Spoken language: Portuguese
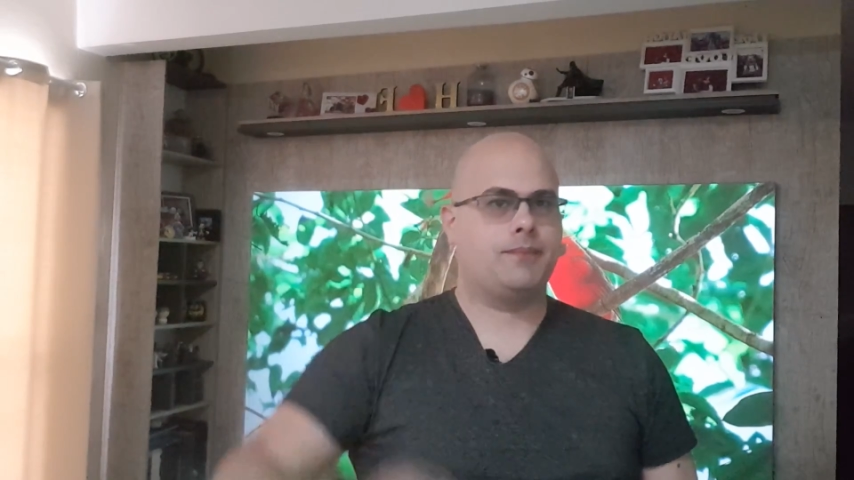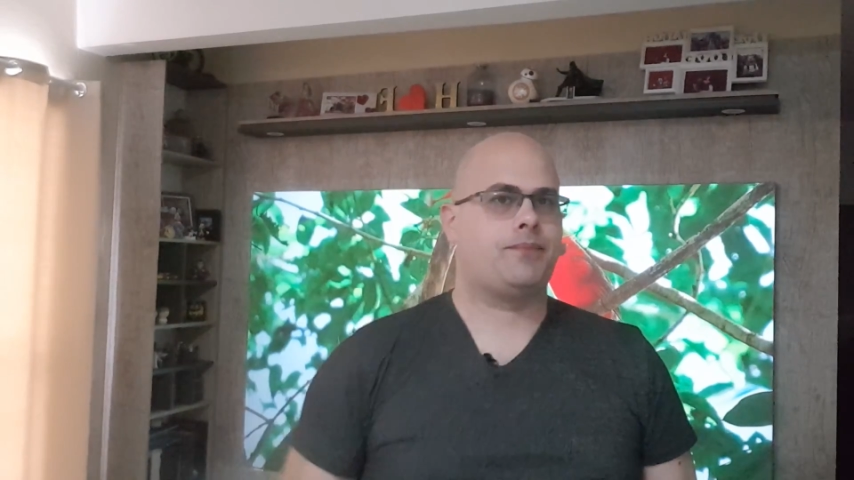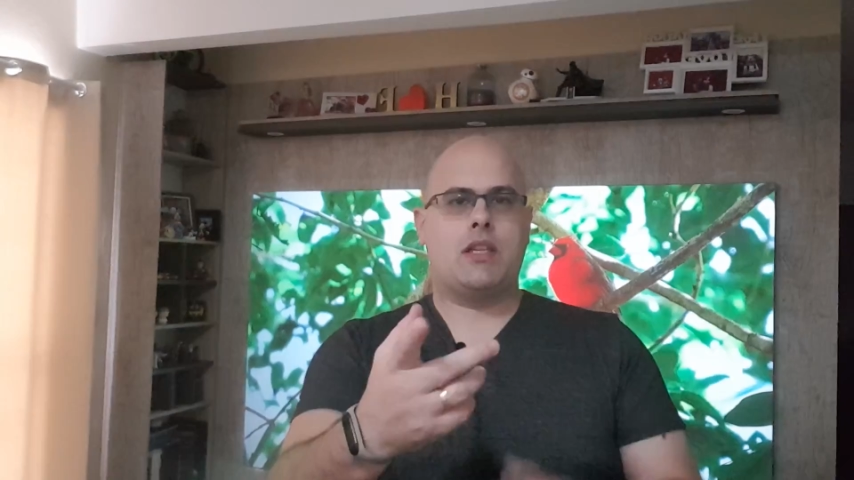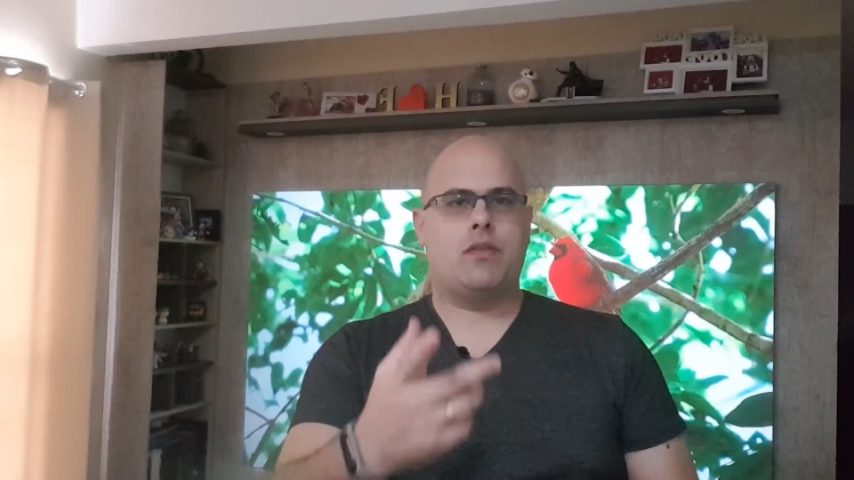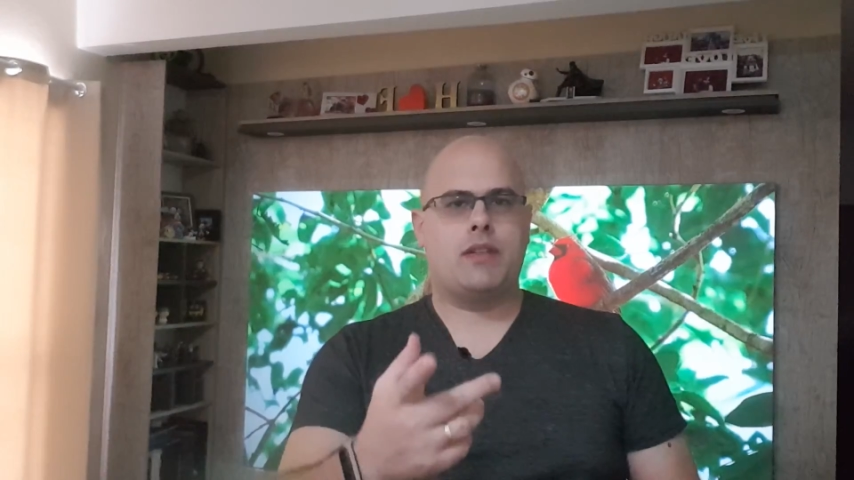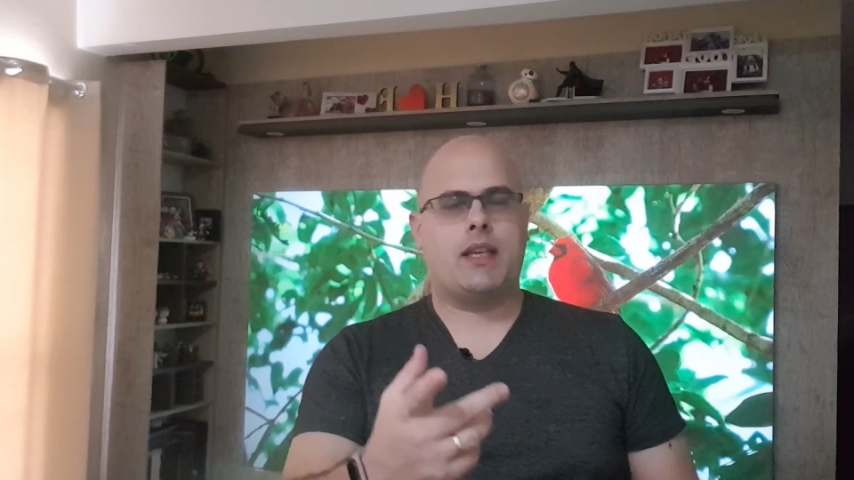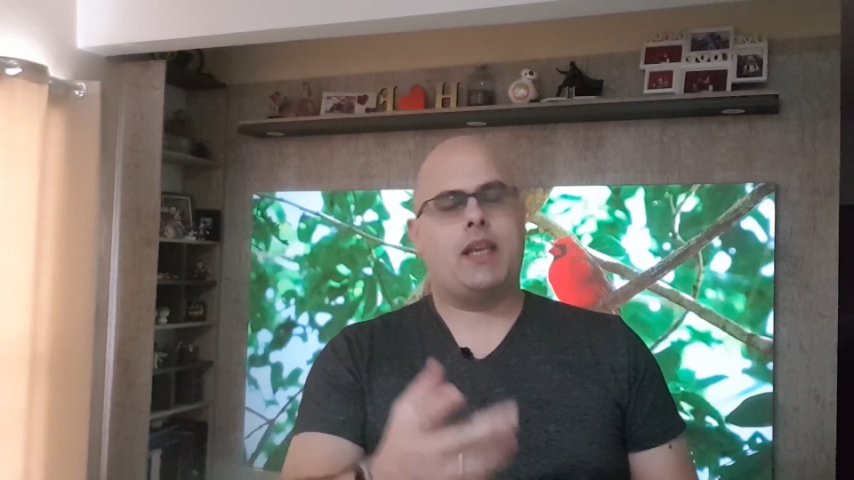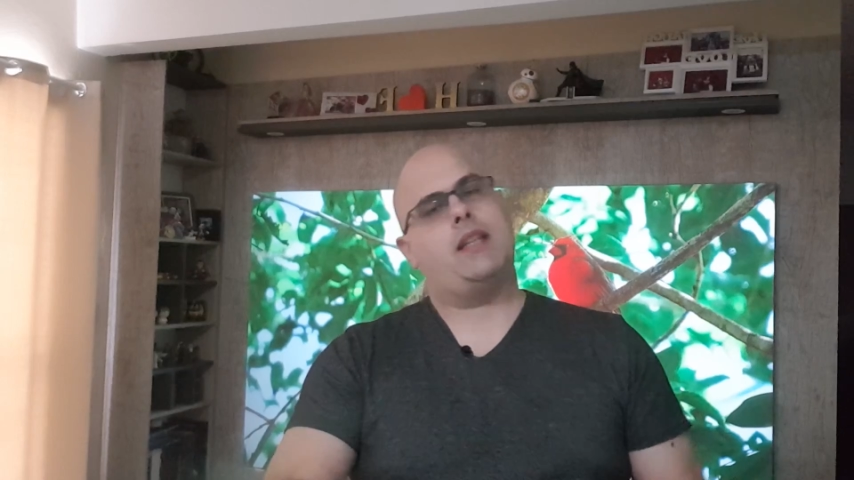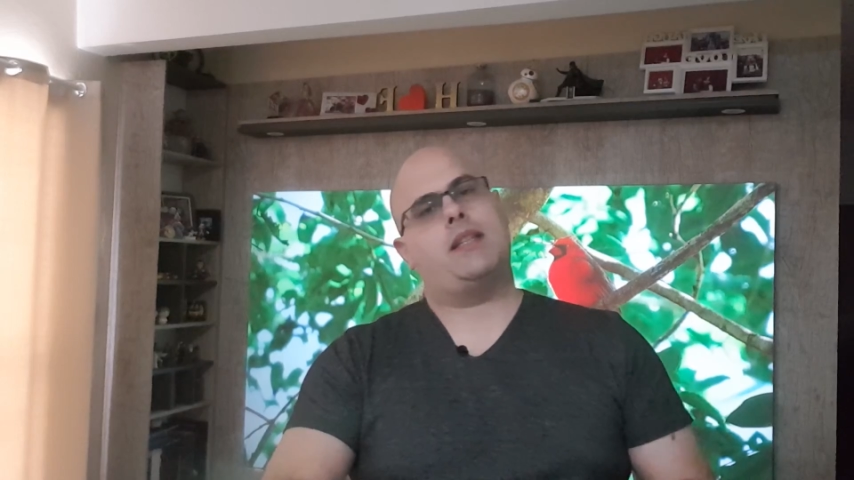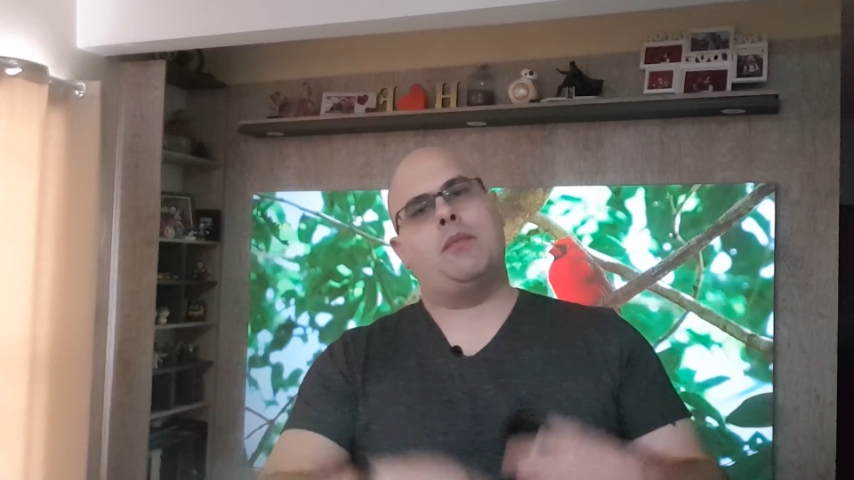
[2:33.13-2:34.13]
Caso você
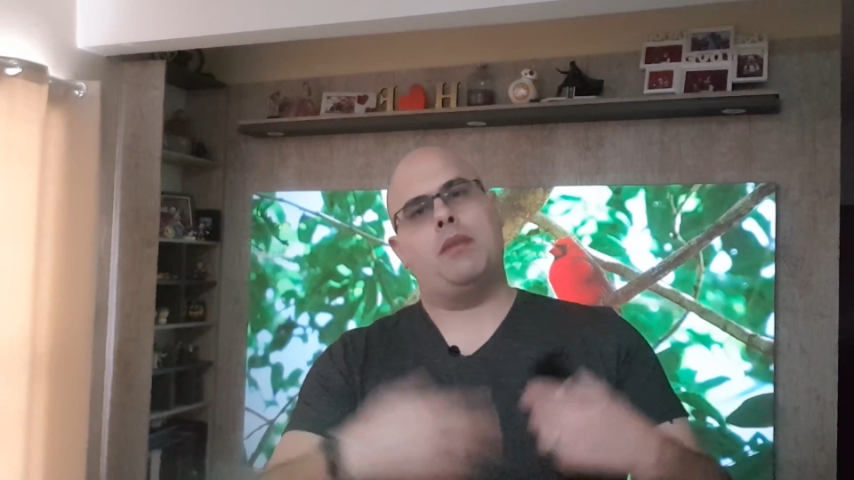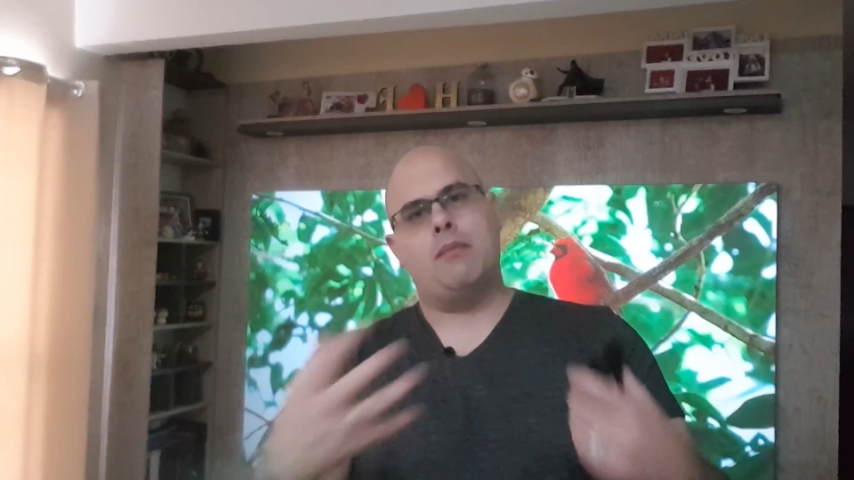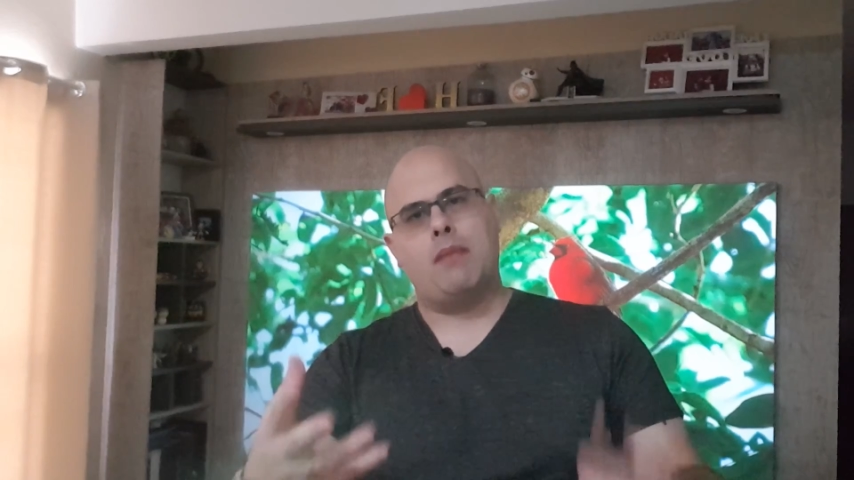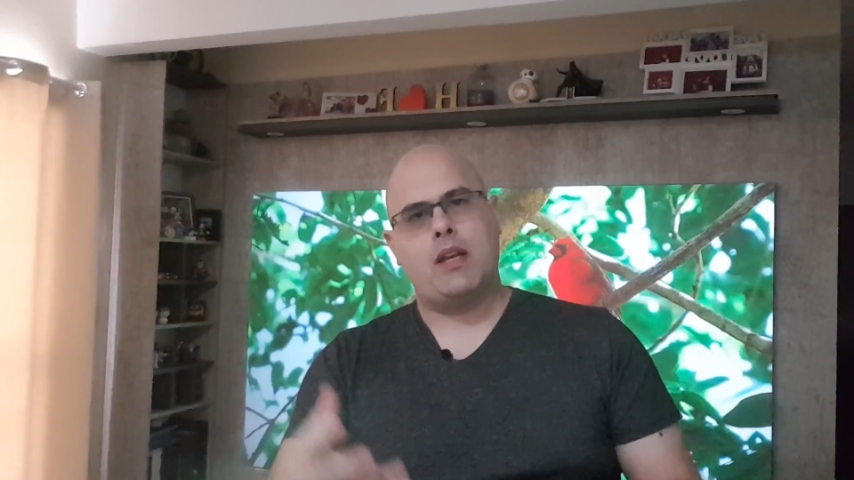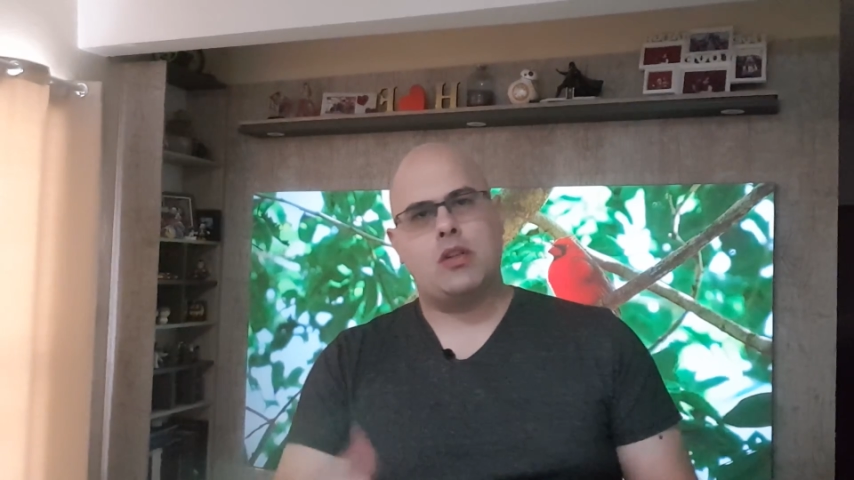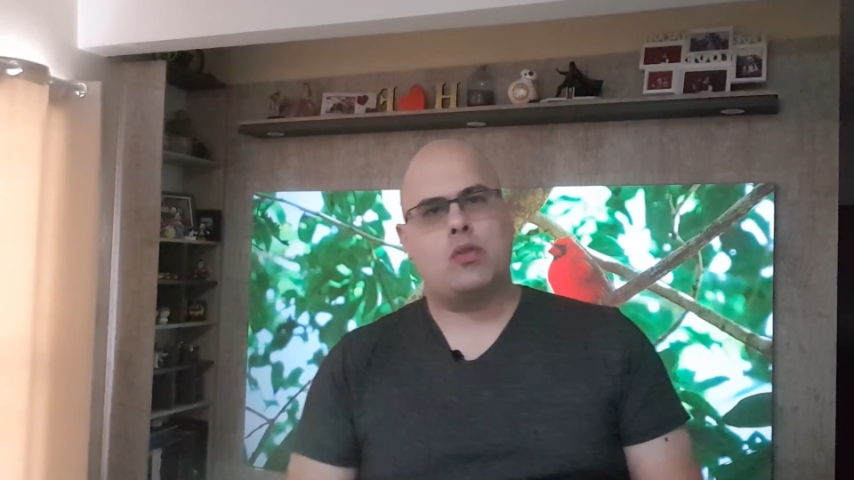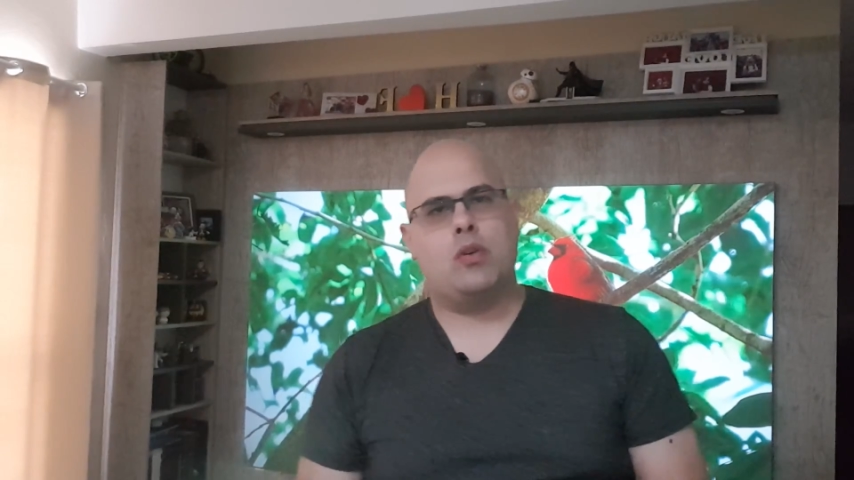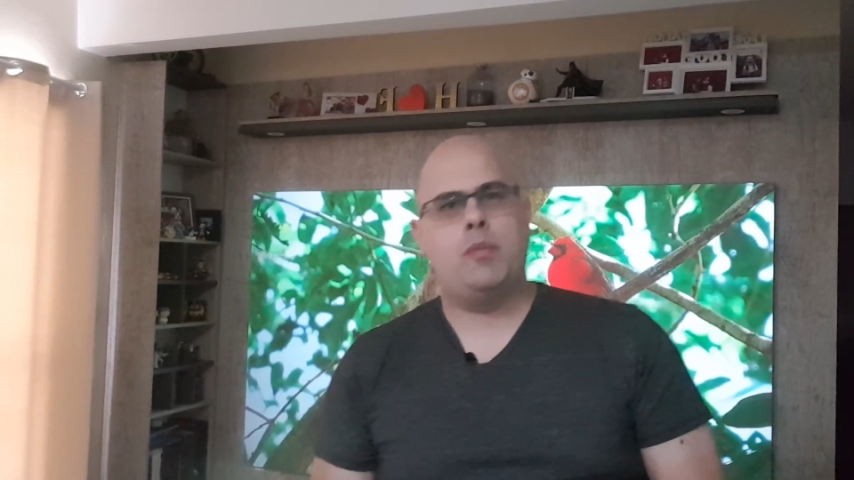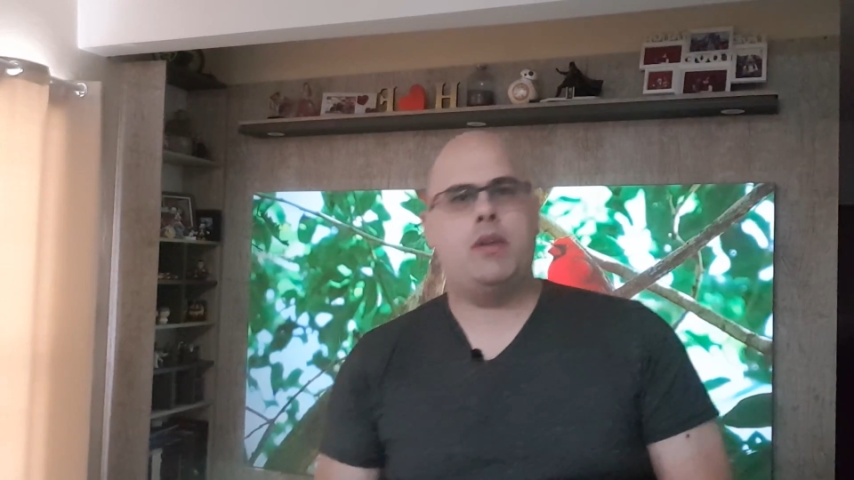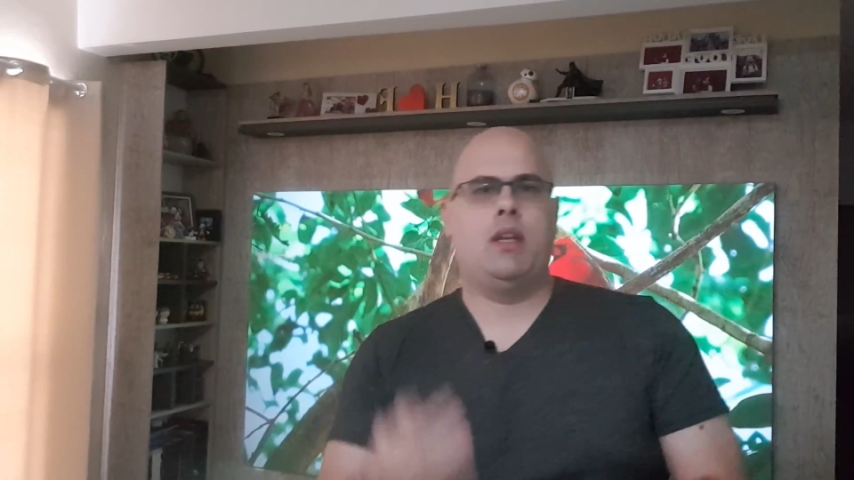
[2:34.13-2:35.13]
queira saber mais
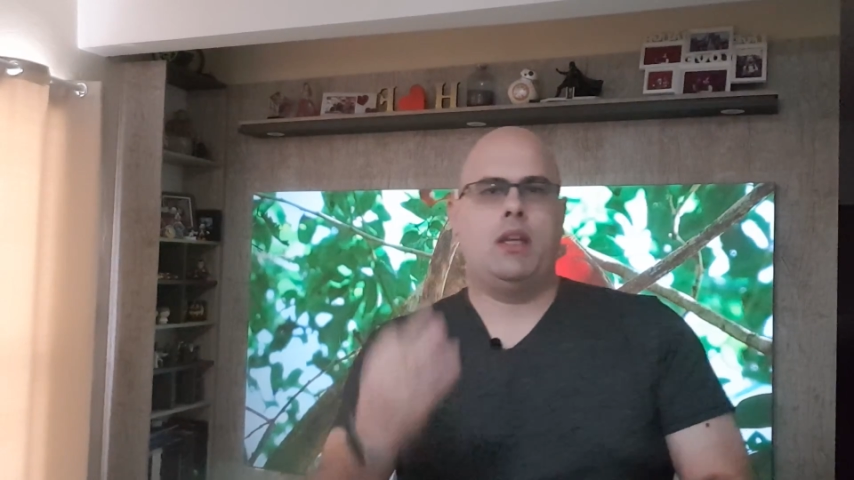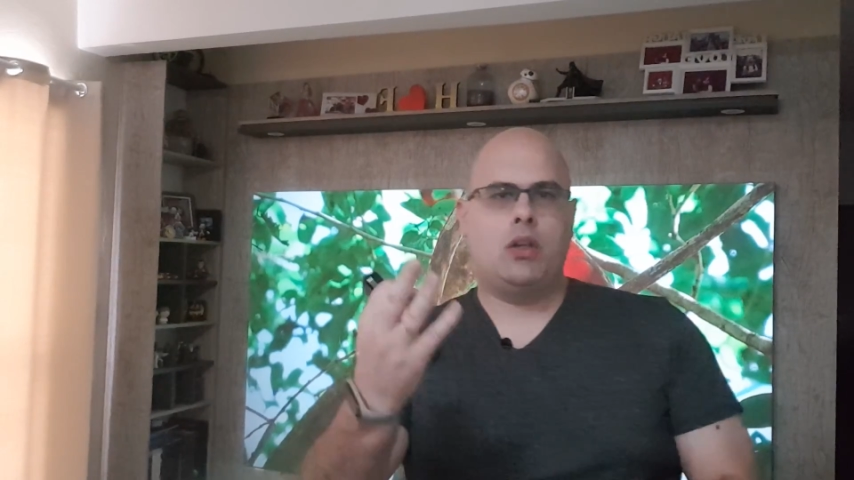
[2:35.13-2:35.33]
sobre,